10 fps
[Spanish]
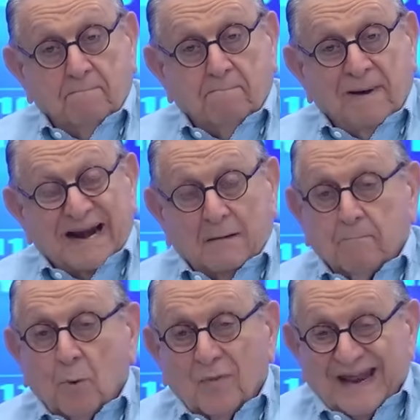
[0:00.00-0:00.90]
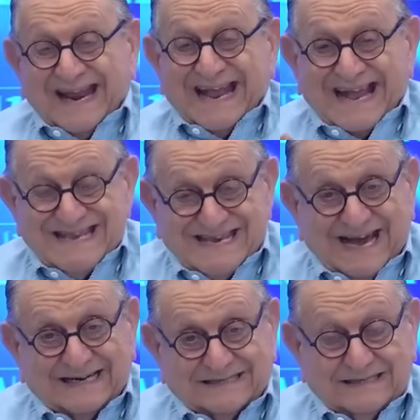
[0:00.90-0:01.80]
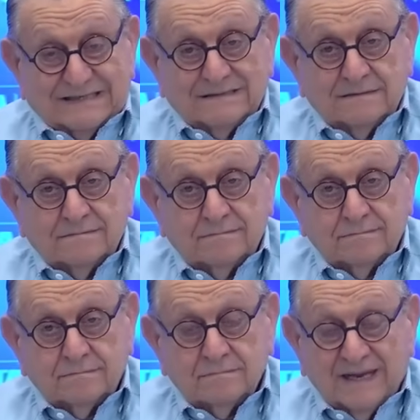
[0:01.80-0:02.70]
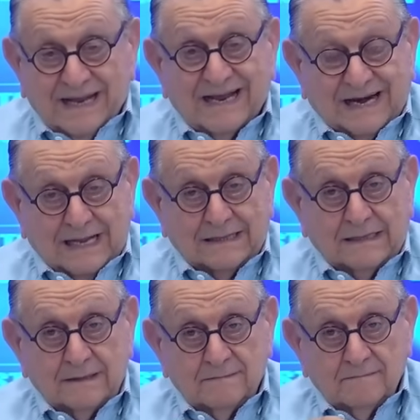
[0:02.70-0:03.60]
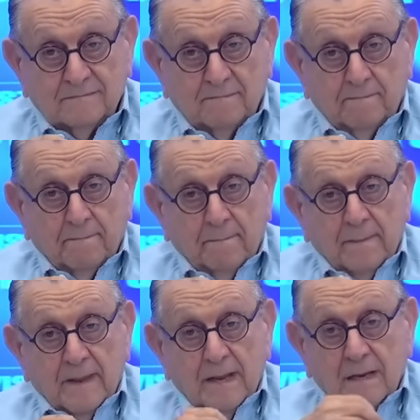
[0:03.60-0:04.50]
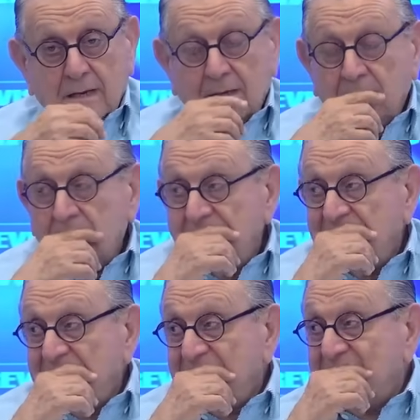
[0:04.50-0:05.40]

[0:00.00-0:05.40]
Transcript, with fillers: para poder engancharse es grande. Y esos lugares